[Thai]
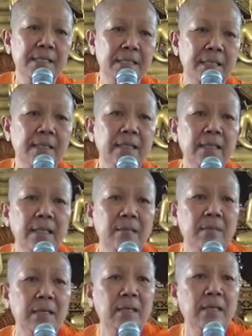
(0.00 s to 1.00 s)
ชินนา
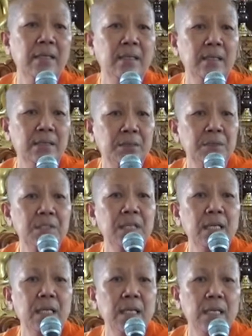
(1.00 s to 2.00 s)
มาตุ
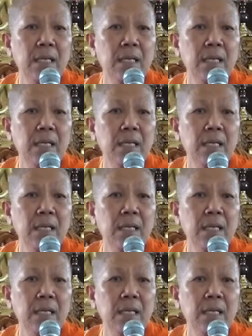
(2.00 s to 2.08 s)
ชา